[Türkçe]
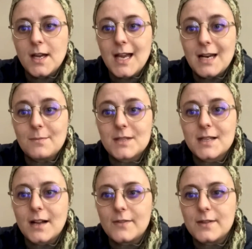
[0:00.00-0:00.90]

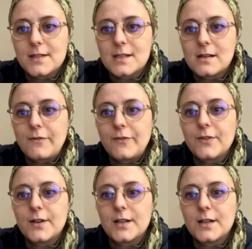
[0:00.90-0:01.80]
elimizden
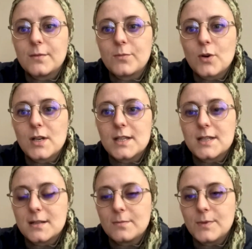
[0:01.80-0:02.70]
sırf e,
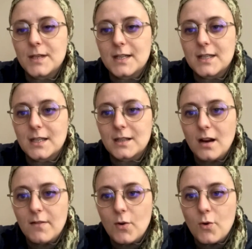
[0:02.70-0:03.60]
böylesi bir
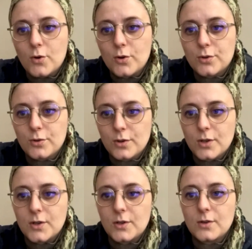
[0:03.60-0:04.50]
aradalıklar ve oy
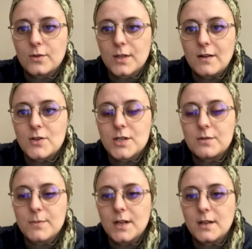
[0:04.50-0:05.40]
e,
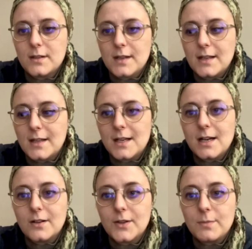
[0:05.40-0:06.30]
devşirme
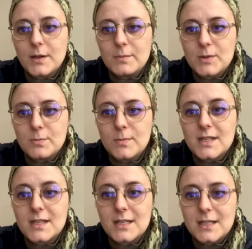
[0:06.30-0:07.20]
nedeniyle
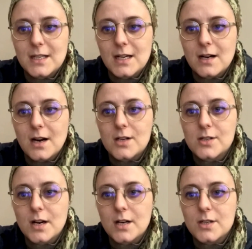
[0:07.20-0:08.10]
alınabilmesi riskiyle
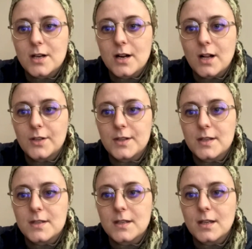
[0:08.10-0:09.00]
karşı karşıya kaldık ne
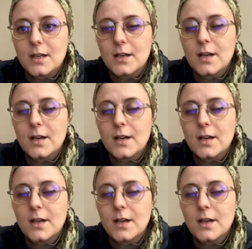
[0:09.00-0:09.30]
yazık ki.